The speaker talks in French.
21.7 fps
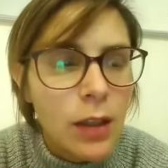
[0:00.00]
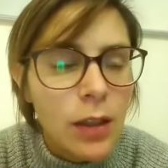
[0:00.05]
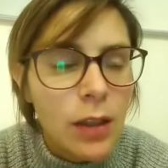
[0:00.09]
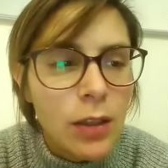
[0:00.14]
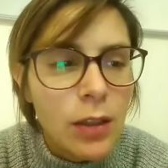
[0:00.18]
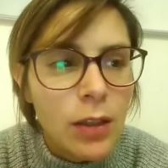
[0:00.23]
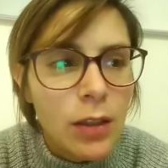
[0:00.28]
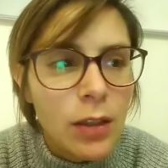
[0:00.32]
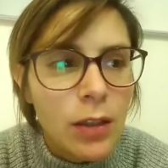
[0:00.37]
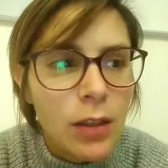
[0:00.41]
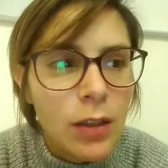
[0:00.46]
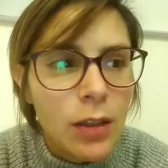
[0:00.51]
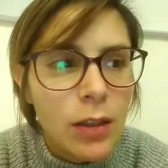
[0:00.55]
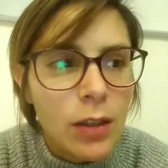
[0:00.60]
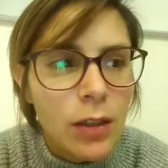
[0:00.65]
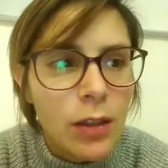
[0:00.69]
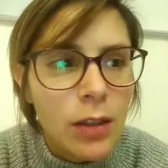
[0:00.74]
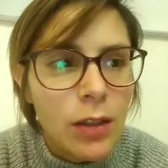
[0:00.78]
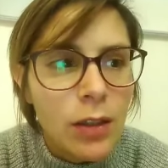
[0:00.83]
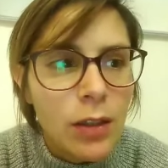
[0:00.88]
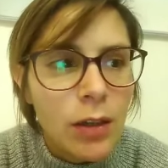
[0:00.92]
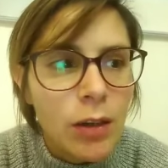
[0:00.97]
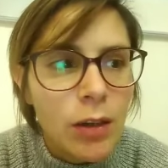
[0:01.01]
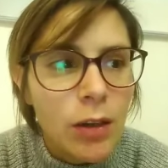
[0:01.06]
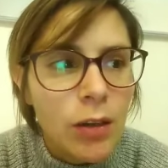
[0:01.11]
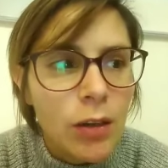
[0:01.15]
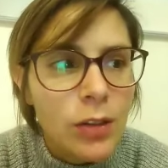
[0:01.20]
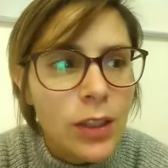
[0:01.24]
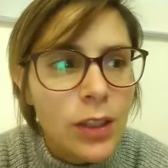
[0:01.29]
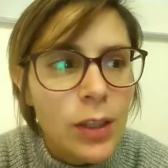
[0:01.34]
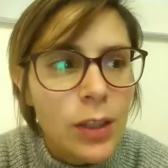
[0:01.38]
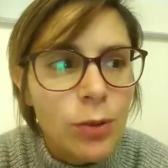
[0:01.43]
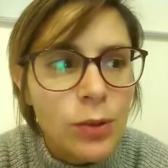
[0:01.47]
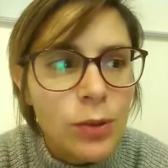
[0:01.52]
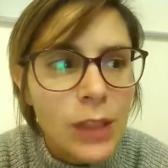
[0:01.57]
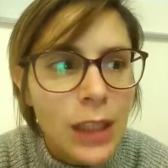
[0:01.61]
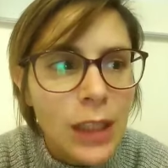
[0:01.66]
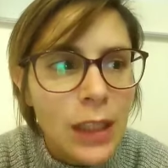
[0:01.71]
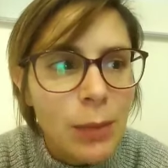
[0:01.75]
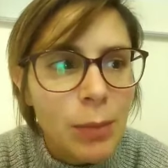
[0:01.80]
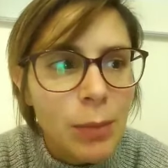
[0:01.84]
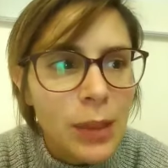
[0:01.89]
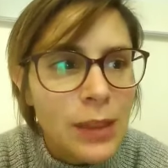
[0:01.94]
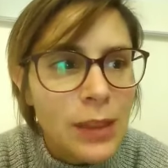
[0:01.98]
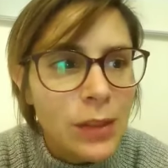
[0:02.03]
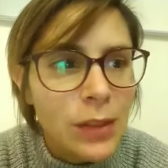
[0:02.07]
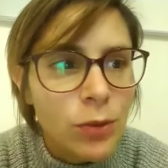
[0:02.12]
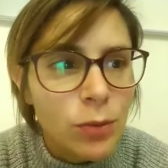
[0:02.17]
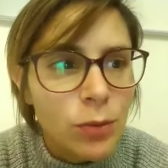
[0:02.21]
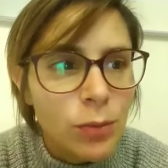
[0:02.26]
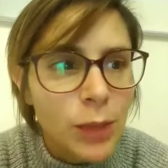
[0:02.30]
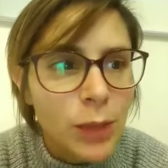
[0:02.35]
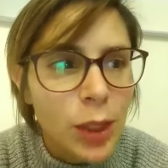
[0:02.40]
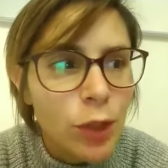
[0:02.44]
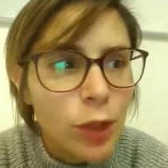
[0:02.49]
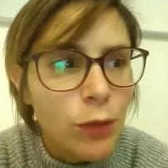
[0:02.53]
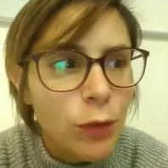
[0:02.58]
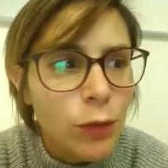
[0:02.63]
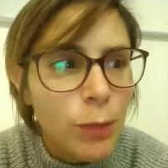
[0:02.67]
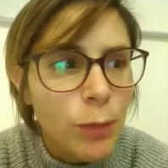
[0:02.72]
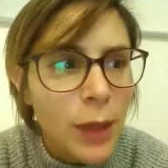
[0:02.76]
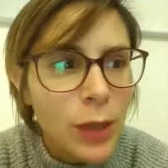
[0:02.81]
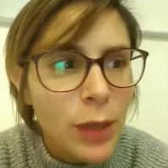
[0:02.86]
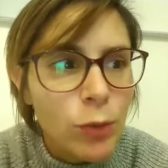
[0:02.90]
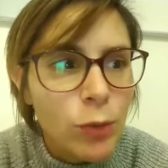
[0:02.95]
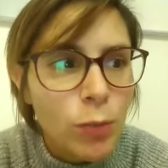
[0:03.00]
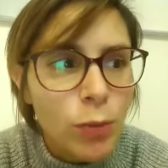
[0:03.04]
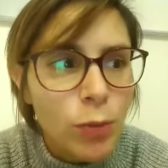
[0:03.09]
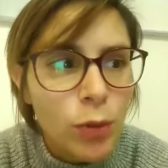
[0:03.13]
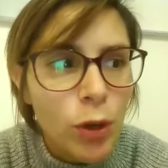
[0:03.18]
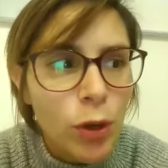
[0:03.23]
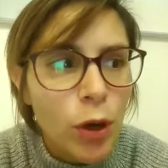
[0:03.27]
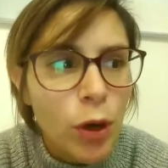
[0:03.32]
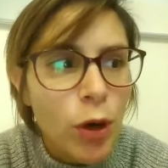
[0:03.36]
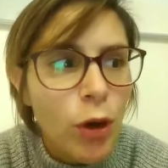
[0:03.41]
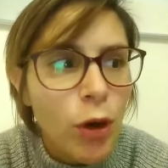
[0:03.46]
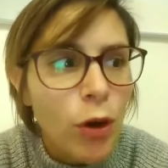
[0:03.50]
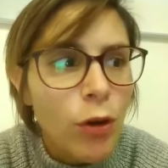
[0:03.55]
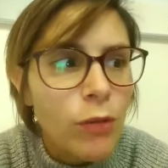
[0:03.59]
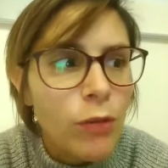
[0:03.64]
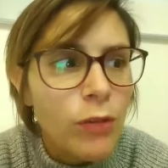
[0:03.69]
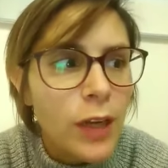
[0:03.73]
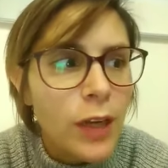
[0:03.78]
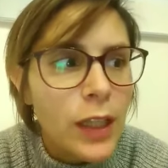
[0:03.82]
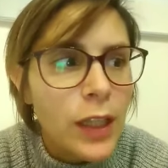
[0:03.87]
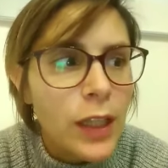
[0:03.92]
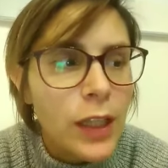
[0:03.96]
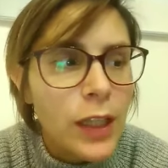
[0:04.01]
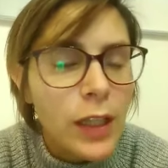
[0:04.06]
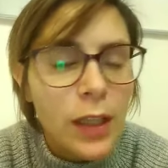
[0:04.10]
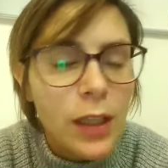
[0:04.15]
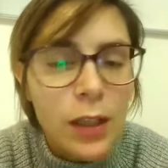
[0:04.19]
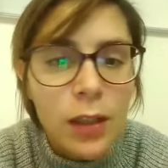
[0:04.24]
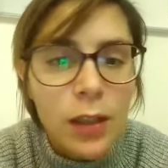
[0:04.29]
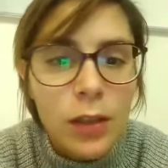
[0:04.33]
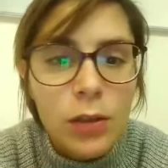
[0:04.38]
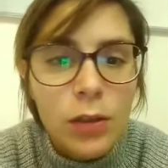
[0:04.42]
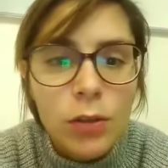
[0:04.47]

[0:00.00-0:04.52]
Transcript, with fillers: euh, en ce qui concerne les passions, mais il ne faut pas non plus envahir